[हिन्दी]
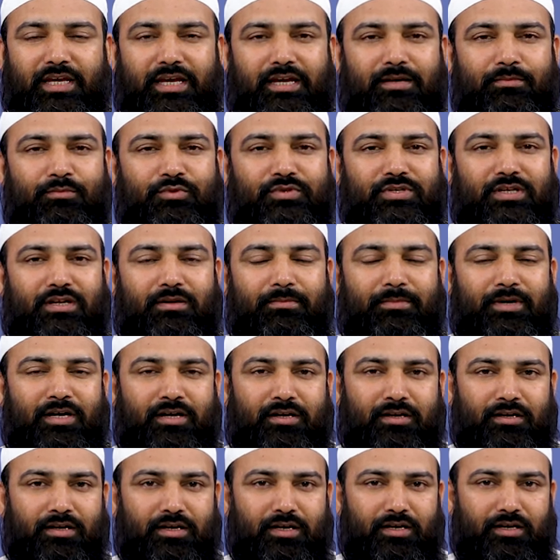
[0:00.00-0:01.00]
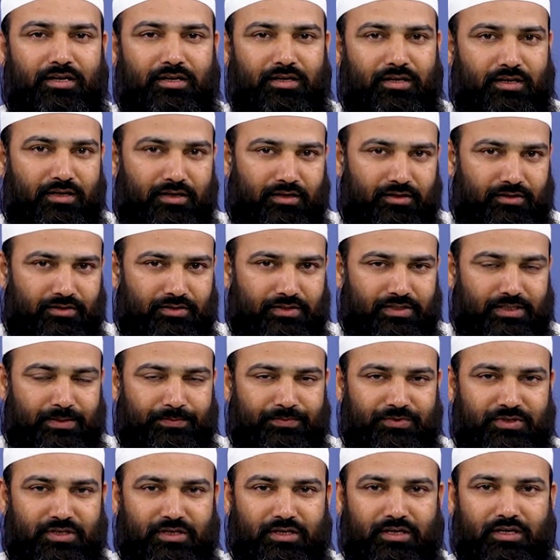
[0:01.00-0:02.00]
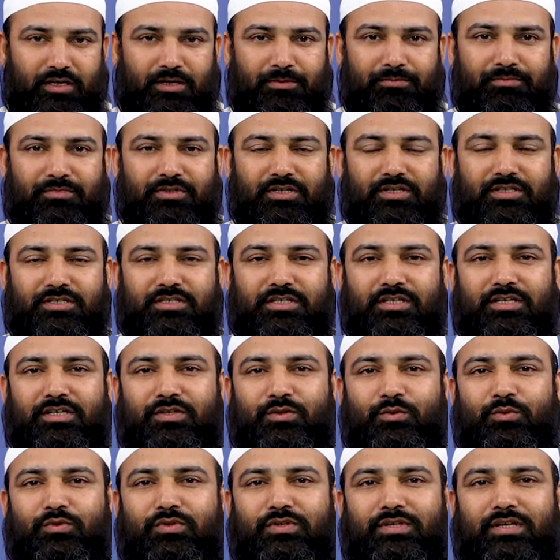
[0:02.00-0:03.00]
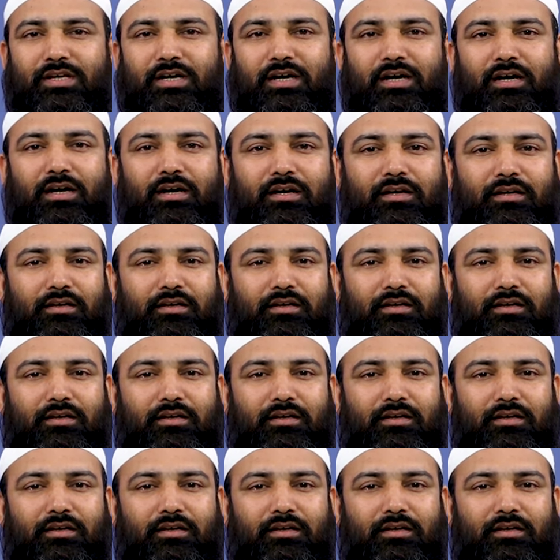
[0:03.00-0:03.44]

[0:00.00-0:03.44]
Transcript: एक मुसलमान के लिए सबसे कीमती चीज़ उसका